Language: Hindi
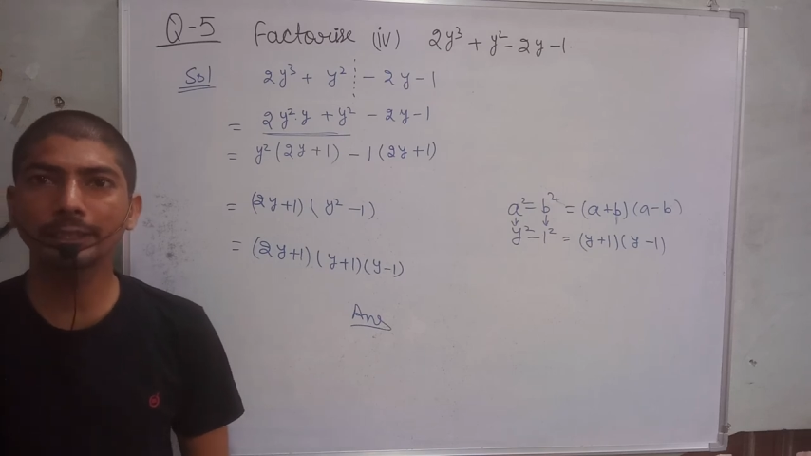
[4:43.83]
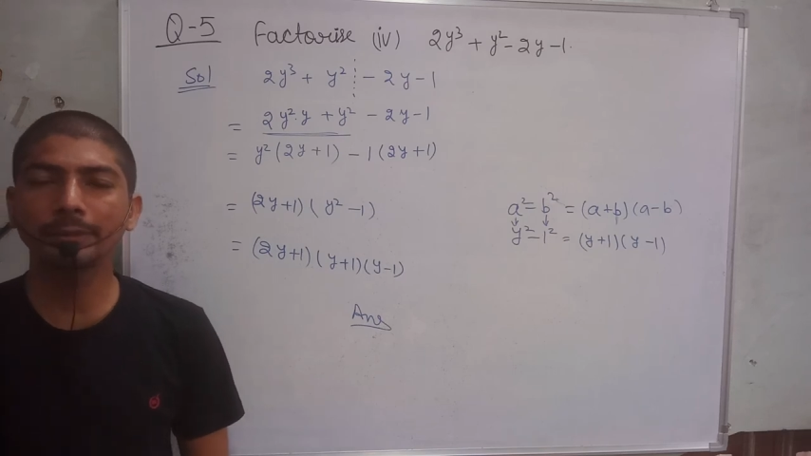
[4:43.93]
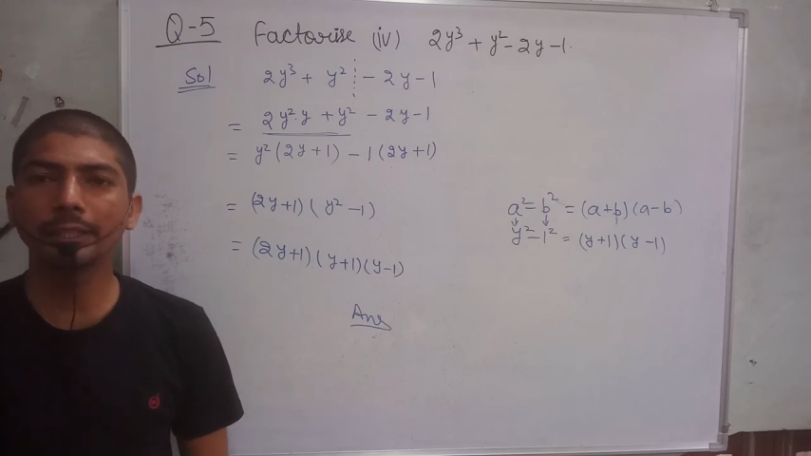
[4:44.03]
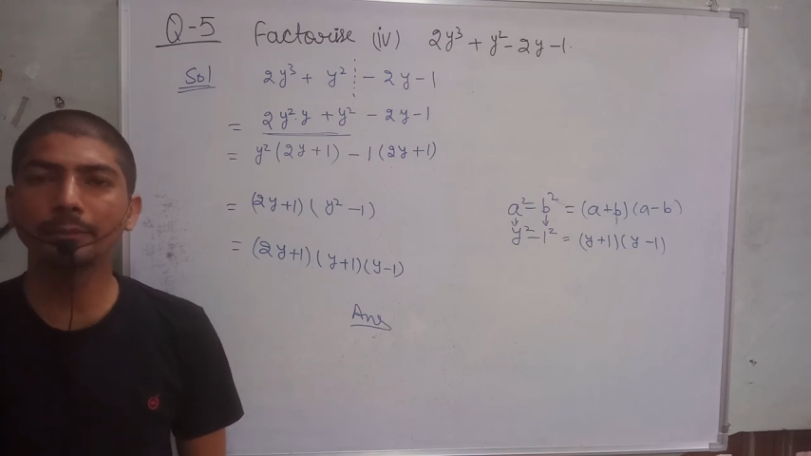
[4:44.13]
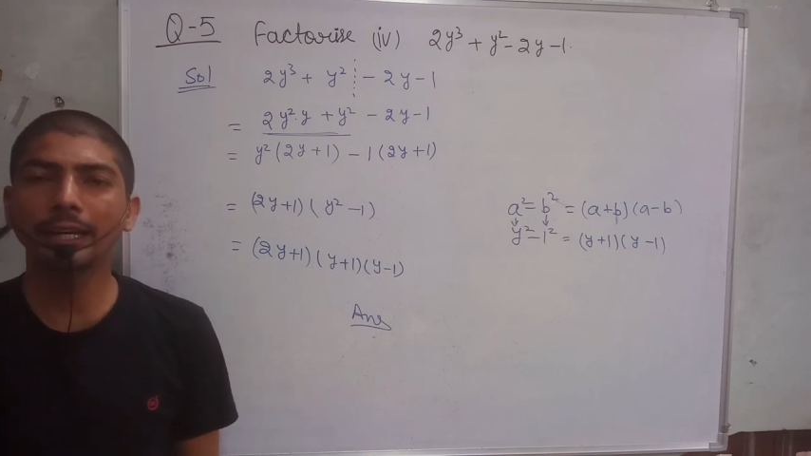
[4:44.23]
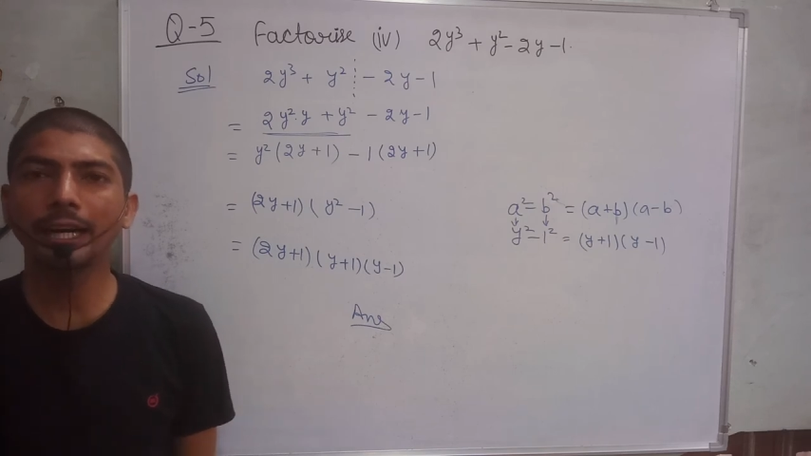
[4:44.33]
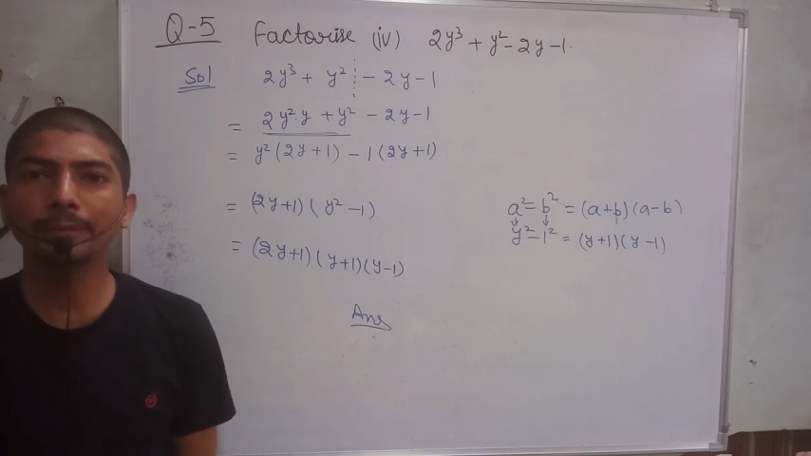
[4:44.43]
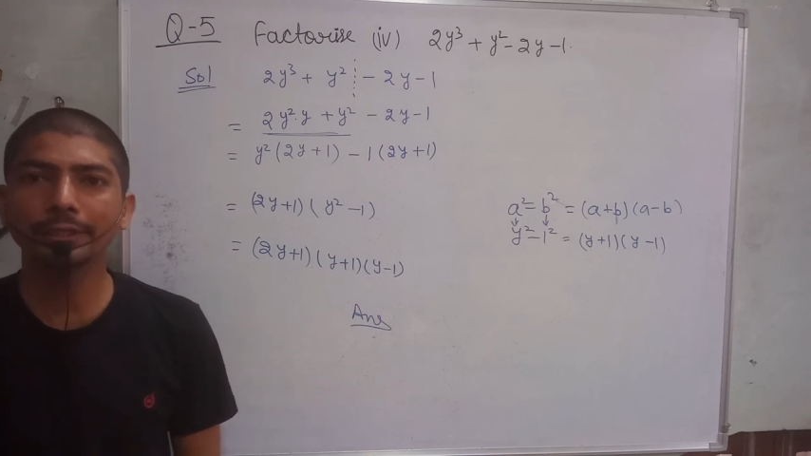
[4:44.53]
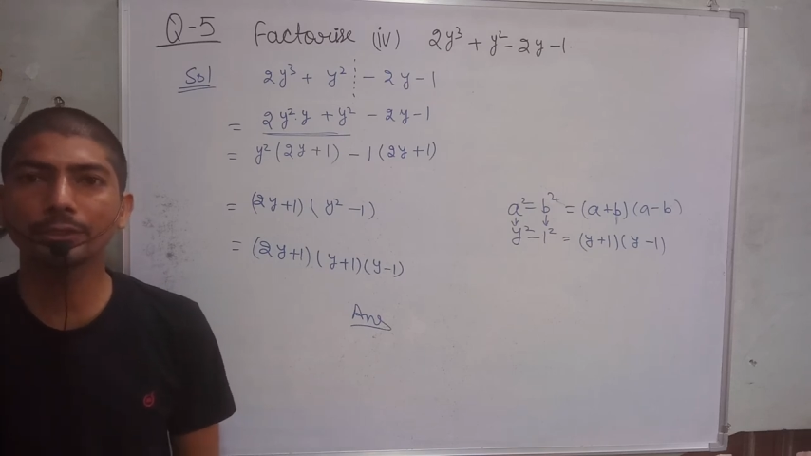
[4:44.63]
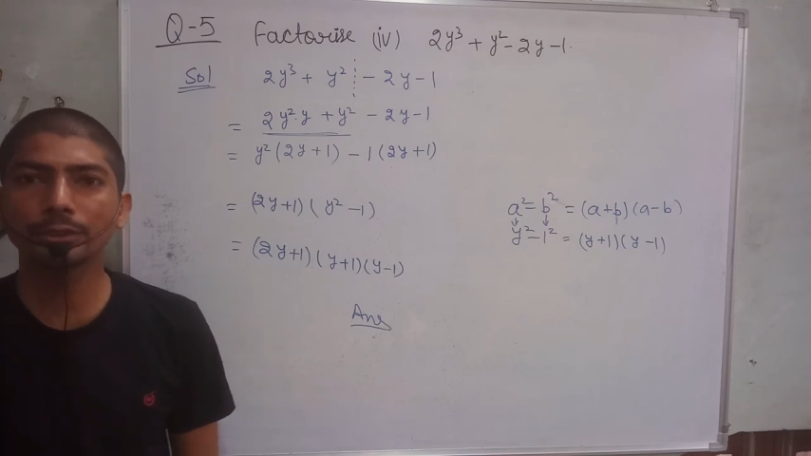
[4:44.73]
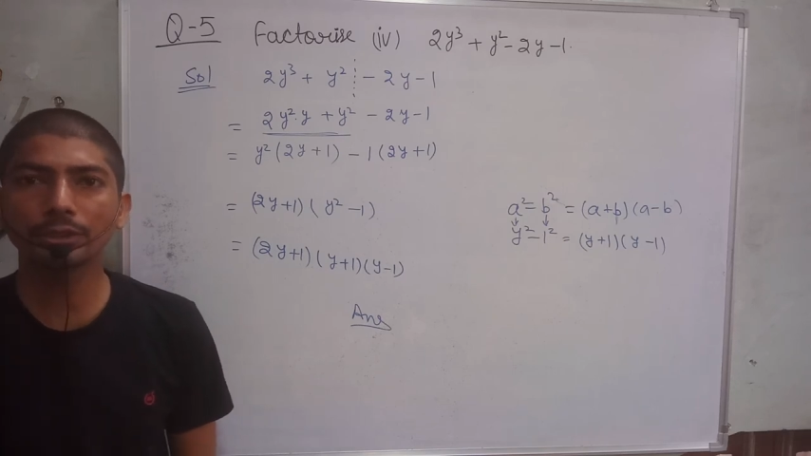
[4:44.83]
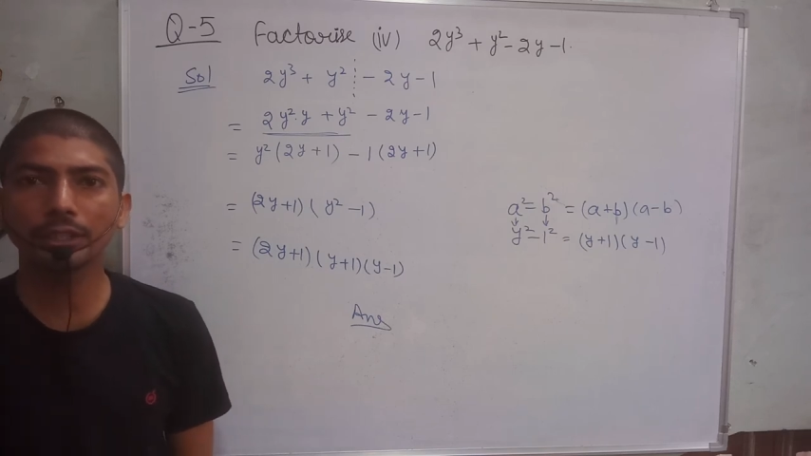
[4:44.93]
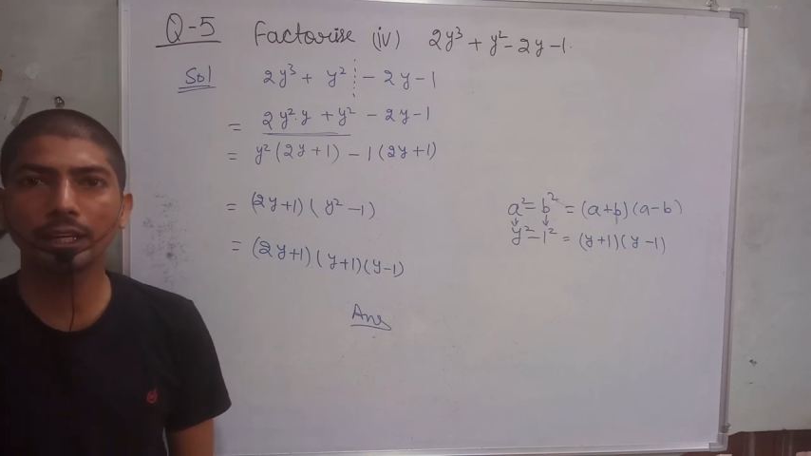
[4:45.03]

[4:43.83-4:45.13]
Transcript: थ्री मिनट में आप इस क्वेश्चन